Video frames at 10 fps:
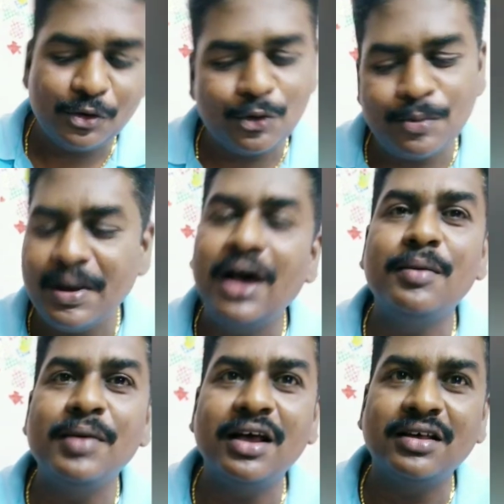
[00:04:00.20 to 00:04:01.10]
ரொம்ப
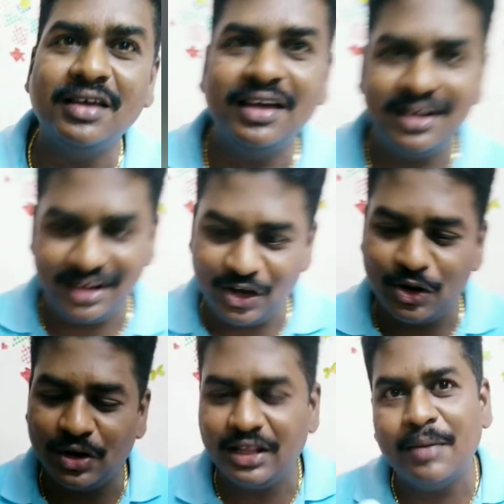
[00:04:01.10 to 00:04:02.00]
அருமையாக இருக்குதுங்க
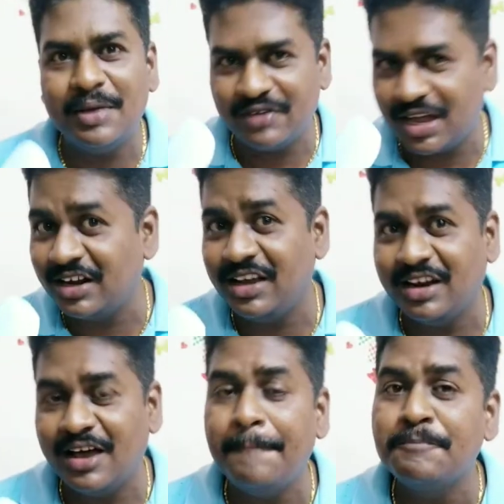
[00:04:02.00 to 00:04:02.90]
நீங்களும் இதே மாதிரி
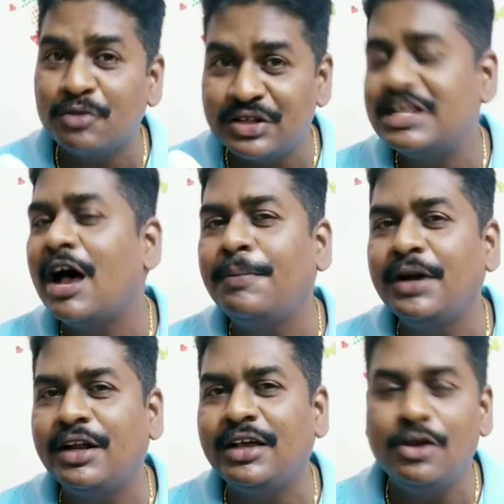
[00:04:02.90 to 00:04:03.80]
வாங்கினீங்கன்னா
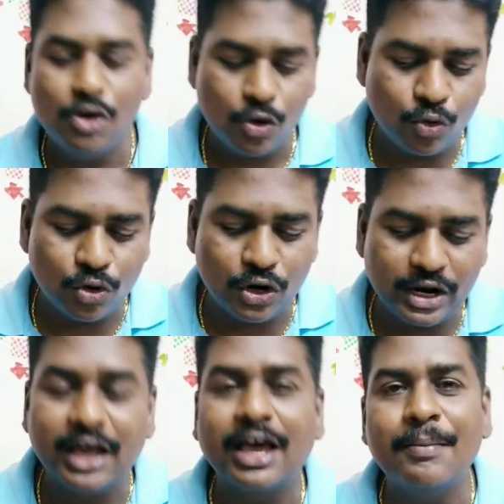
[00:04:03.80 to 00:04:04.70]
சாப்பிட்டுட்டு உங்களோட
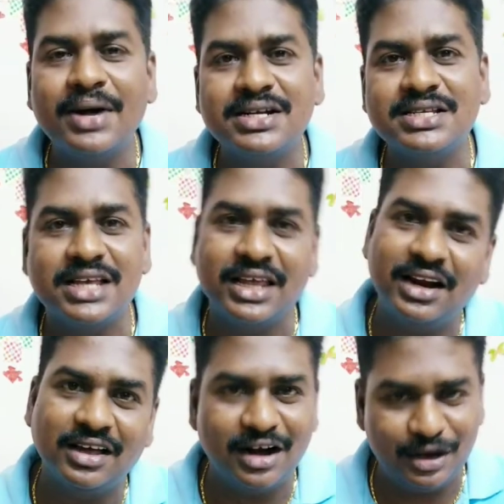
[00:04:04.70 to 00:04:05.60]
கமெண்ட்ஸை
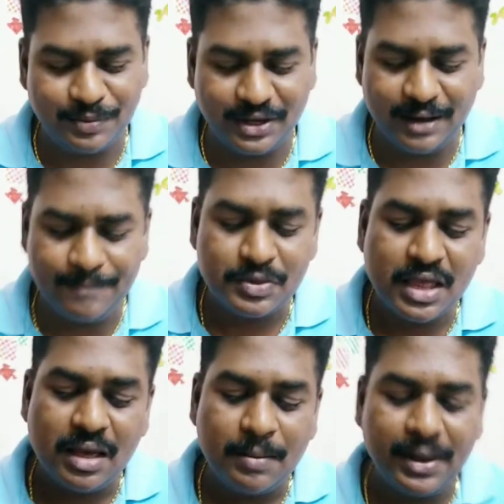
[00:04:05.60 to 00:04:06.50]
எனக்கு அனுப்புங்க
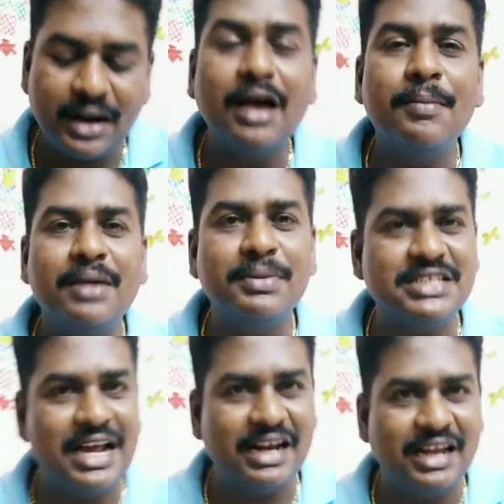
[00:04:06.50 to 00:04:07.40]
மறக்காமல் நம்ம
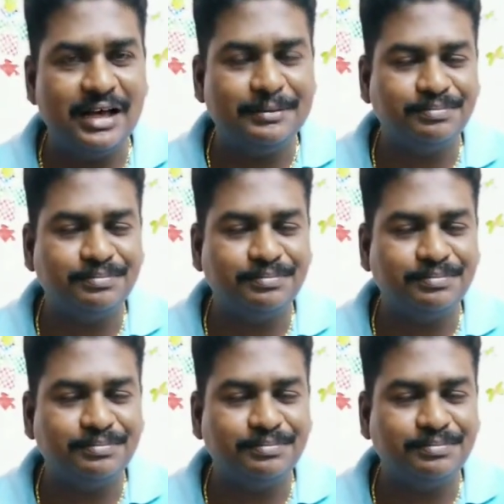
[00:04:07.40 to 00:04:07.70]
சேனலை